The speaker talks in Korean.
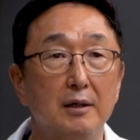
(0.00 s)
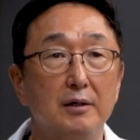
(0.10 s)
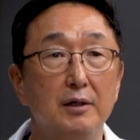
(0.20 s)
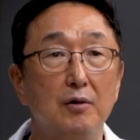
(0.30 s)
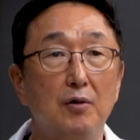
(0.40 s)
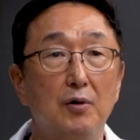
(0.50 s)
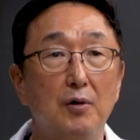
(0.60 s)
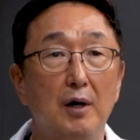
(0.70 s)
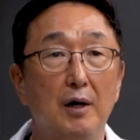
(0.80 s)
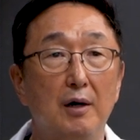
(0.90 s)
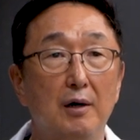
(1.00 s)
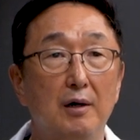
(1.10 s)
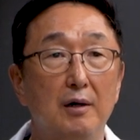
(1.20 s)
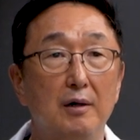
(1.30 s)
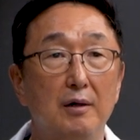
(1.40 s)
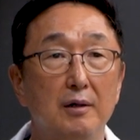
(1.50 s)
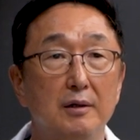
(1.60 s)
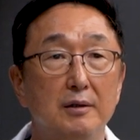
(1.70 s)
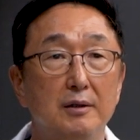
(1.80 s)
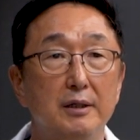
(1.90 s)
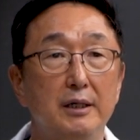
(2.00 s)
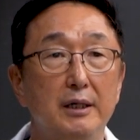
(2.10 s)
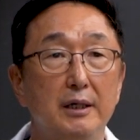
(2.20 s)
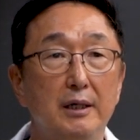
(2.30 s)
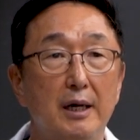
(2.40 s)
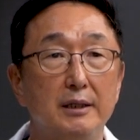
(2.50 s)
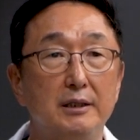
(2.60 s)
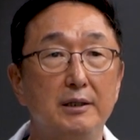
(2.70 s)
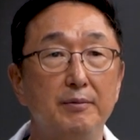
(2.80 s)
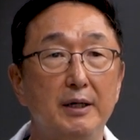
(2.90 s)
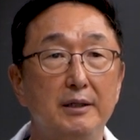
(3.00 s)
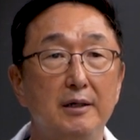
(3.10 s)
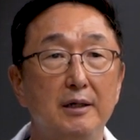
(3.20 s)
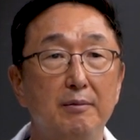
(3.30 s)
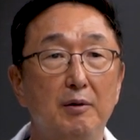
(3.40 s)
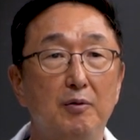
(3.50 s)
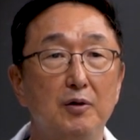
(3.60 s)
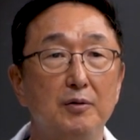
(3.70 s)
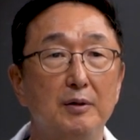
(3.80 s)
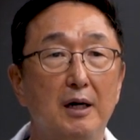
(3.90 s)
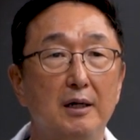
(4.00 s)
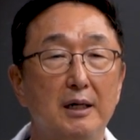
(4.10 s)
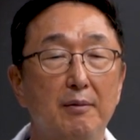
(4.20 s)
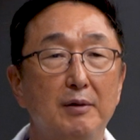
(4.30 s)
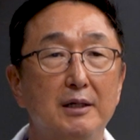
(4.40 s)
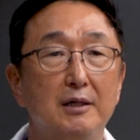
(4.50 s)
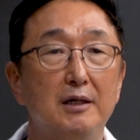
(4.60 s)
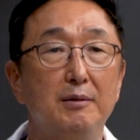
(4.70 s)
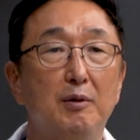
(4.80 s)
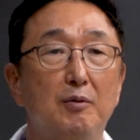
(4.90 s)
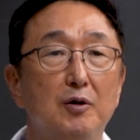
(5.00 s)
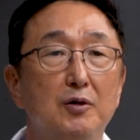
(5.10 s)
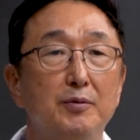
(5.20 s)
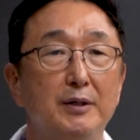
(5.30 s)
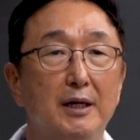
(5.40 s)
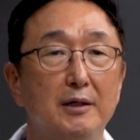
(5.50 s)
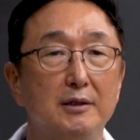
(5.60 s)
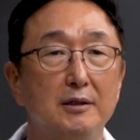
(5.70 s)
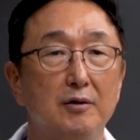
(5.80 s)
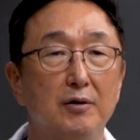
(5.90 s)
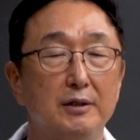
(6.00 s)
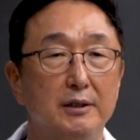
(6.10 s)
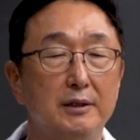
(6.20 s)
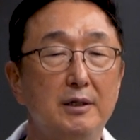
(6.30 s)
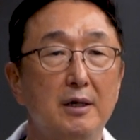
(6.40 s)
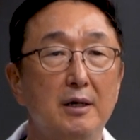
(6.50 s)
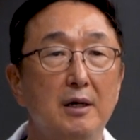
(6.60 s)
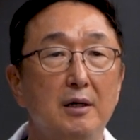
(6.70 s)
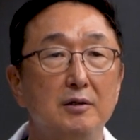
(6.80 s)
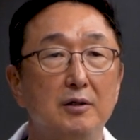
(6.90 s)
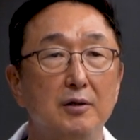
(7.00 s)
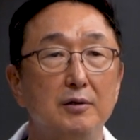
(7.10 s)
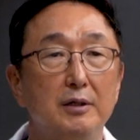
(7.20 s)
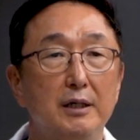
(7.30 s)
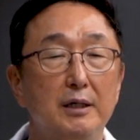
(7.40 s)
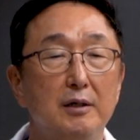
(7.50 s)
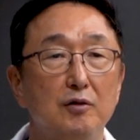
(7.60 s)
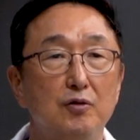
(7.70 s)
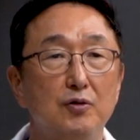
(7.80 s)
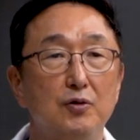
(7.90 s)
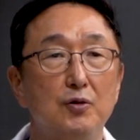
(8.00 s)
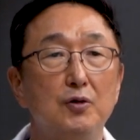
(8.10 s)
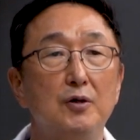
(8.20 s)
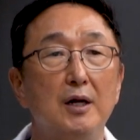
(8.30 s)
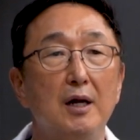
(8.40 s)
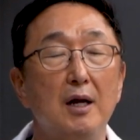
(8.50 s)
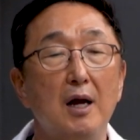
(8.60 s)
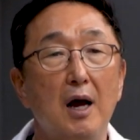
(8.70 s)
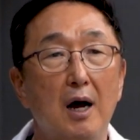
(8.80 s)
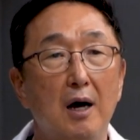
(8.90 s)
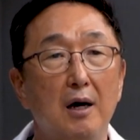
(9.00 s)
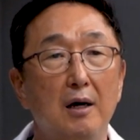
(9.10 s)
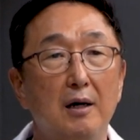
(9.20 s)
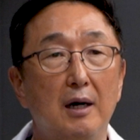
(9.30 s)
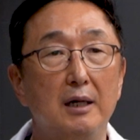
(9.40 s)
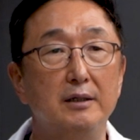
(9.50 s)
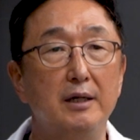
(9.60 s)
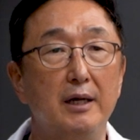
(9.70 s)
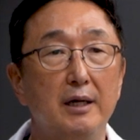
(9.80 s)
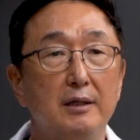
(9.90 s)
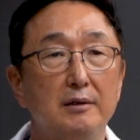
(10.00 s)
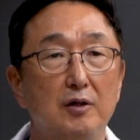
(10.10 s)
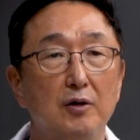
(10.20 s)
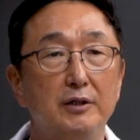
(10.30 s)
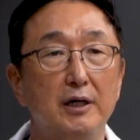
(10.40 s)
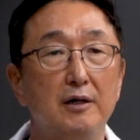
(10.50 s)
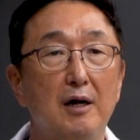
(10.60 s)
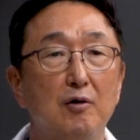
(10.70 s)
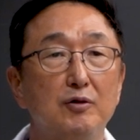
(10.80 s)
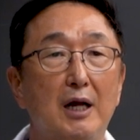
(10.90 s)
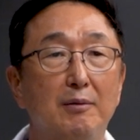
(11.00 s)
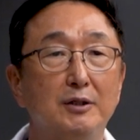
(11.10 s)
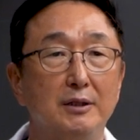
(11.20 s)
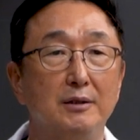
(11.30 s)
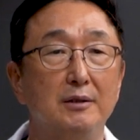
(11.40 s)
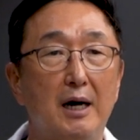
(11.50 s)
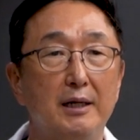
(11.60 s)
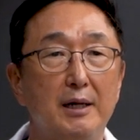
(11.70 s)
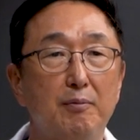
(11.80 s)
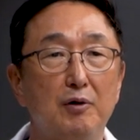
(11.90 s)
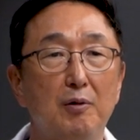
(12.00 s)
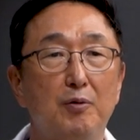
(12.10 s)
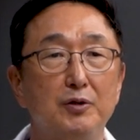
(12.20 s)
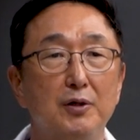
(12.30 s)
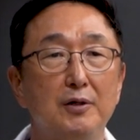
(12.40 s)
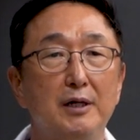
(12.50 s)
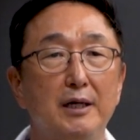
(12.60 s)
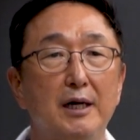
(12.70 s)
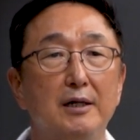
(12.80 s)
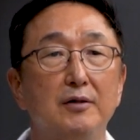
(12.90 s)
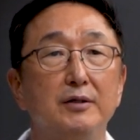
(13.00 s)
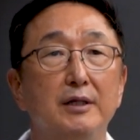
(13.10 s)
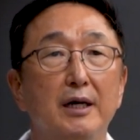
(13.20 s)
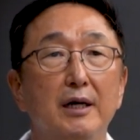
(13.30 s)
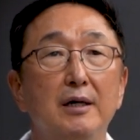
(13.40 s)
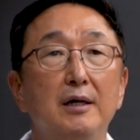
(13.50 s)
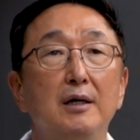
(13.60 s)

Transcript: 그리고 어, 특히 estimate liver volume, 아, remnant liver volume이라는 거는 저희들이 수술 어, 아, 할때 절제를 하고 남은 간의 프로포션을 얘기하는 건데